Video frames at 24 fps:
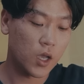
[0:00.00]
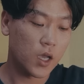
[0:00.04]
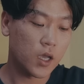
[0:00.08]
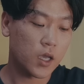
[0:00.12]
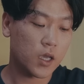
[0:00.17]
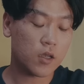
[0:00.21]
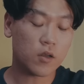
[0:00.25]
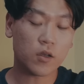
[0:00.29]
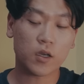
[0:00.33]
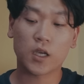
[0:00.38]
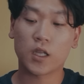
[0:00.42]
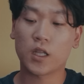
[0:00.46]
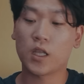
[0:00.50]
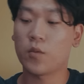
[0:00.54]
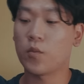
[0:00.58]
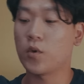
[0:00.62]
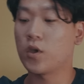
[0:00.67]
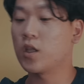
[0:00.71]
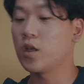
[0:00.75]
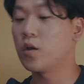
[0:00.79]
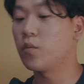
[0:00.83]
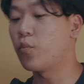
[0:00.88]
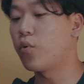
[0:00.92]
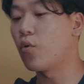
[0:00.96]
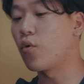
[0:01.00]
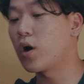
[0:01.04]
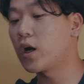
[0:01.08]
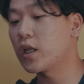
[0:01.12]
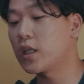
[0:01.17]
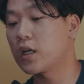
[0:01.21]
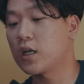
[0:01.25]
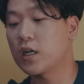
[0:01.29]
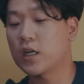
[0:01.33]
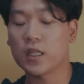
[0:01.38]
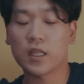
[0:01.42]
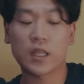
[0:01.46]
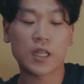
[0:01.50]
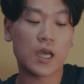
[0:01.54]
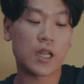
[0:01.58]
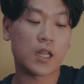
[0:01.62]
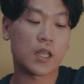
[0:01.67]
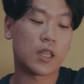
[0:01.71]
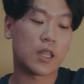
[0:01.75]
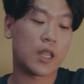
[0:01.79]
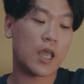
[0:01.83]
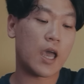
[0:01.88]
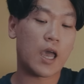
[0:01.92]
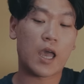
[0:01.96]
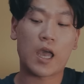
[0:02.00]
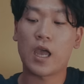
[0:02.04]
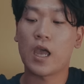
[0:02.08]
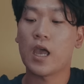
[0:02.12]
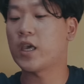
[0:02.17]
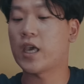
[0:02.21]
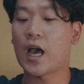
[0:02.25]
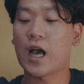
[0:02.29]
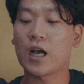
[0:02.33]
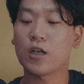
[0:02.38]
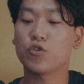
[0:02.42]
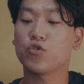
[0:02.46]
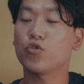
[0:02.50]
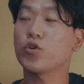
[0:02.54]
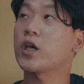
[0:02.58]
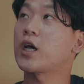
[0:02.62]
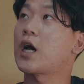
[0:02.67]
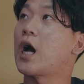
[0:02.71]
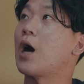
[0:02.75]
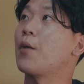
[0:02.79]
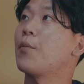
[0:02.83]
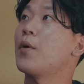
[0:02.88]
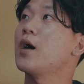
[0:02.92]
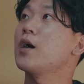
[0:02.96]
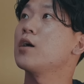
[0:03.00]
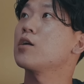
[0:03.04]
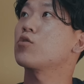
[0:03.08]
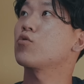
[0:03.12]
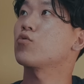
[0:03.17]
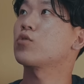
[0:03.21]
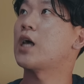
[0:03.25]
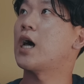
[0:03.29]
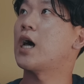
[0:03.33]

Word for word: 이렇게 되면은 보관이 끝나는데, 양쪽에 가방을 또